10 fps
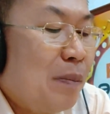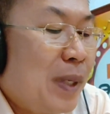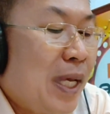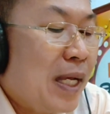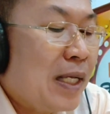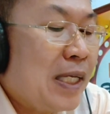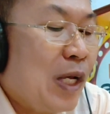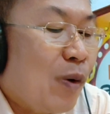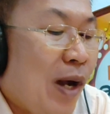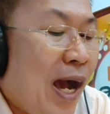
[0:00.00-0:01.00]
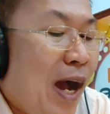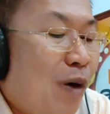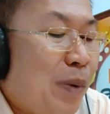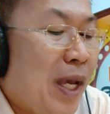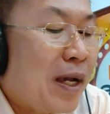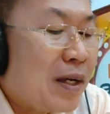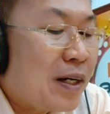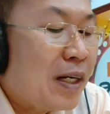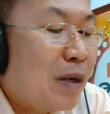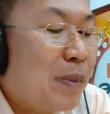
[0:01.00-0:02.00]
เพลงเกี่ยวข้าวเพลงกระ
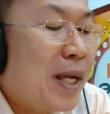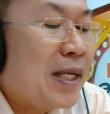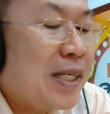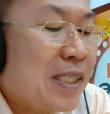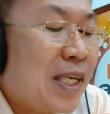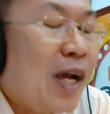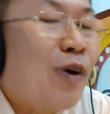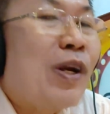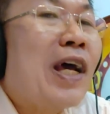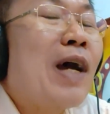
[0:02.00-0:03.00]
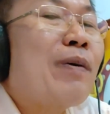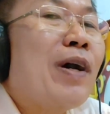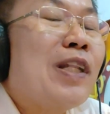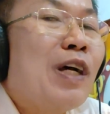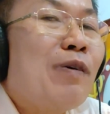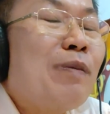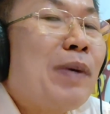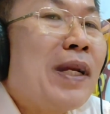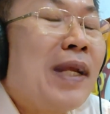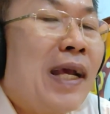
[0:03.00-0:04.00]
เรือเพลงอีแซวนะครับ ก็ถือว่า
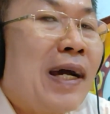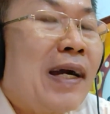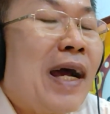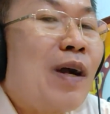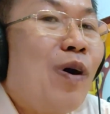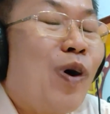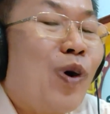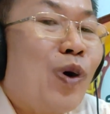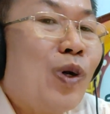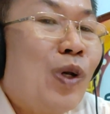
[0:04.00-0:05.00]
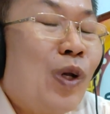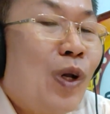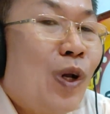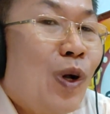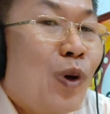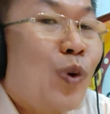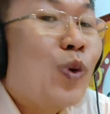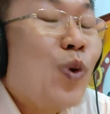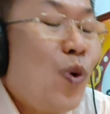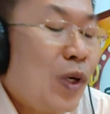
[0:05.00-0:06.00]
เป็นเอกลักษณ์ของลูก
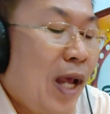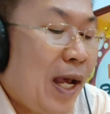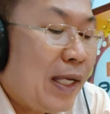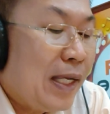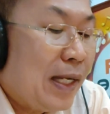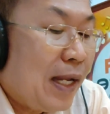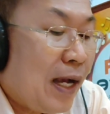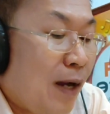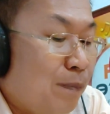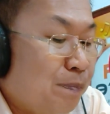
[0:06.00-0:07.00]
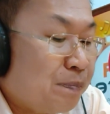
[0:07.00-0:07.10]
ทุ่งไทยนะครับ